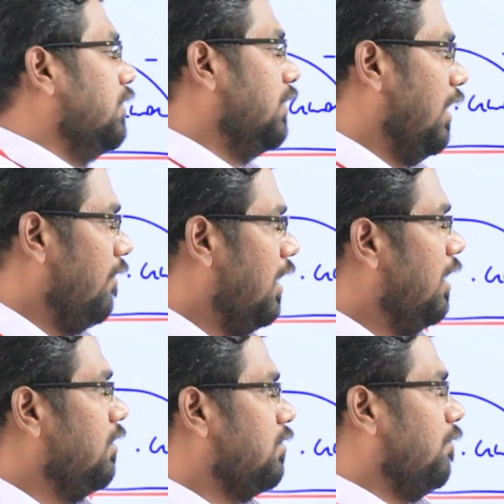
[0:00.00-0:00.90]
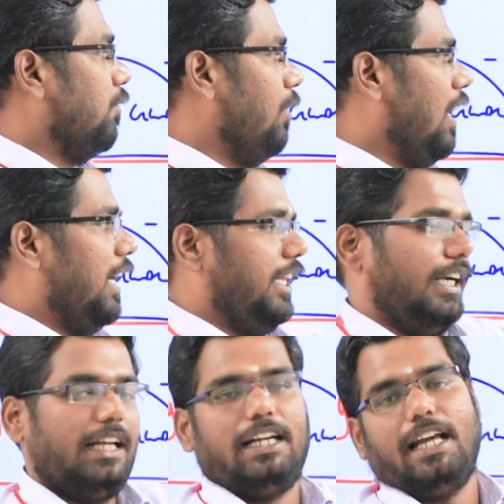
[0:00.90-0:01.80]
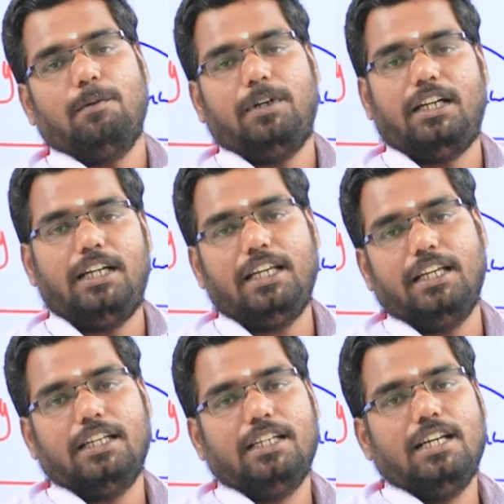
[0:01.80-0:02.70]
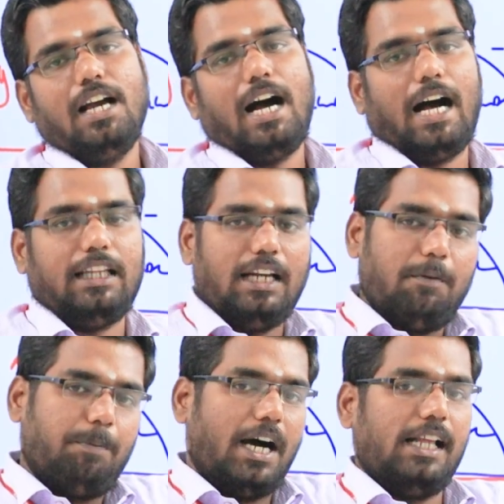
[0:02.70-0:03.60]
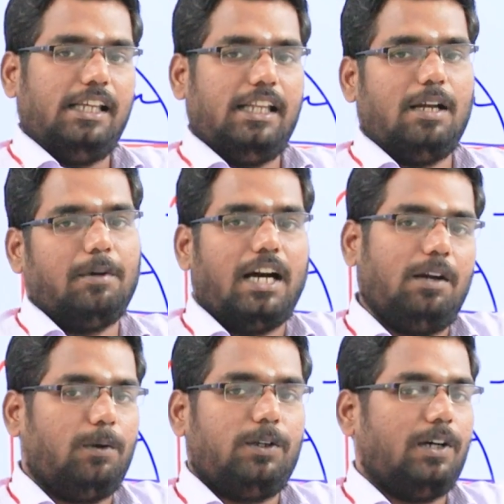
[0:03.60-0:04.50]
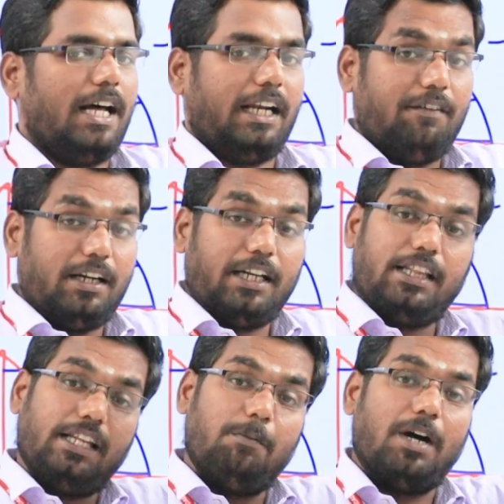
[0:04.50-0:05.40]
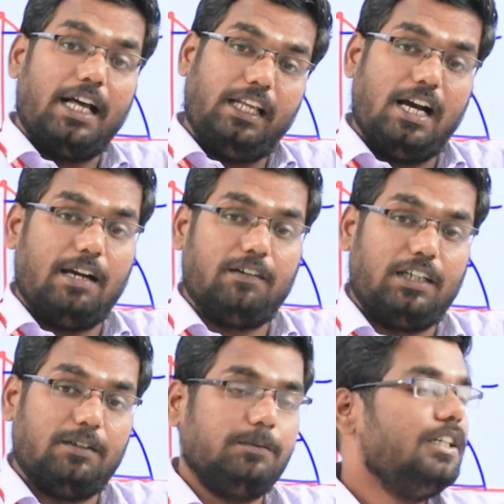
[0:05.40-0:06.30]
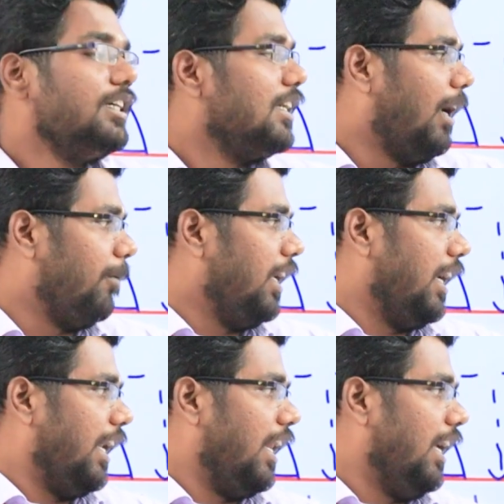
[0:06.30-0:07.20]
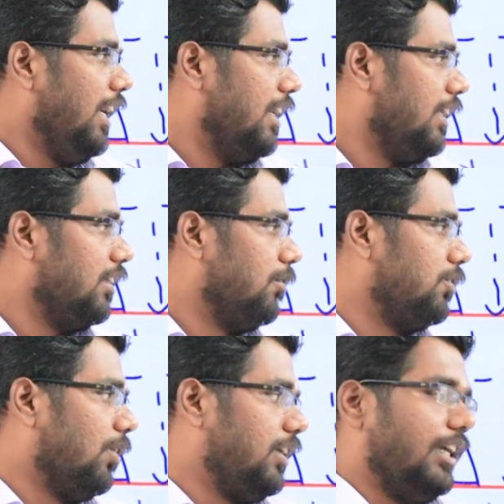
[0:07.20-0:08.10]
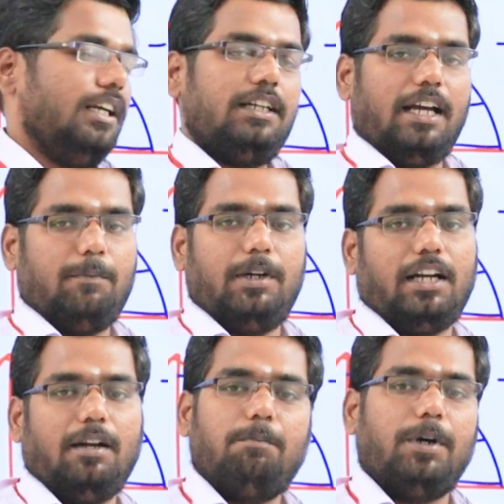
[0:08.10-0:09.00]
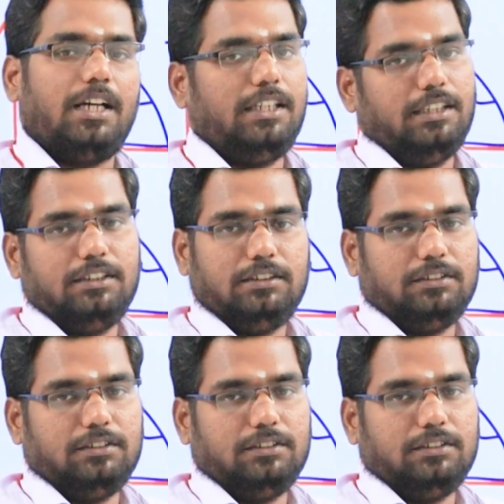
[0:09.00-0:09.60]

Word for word: ஓகேவா ஸோ ஃபுல்லாக எடுத்துக்கிட்டால் டயாமீட்ரு டி அதில் பாதி தான் நம்ம கால்வட்டம் அரை வட்டத்தில் பாதி கால்வட்டம் அப்படிங்கையில் இந்த டோட்டல் டயாமீட்டரில் பாதி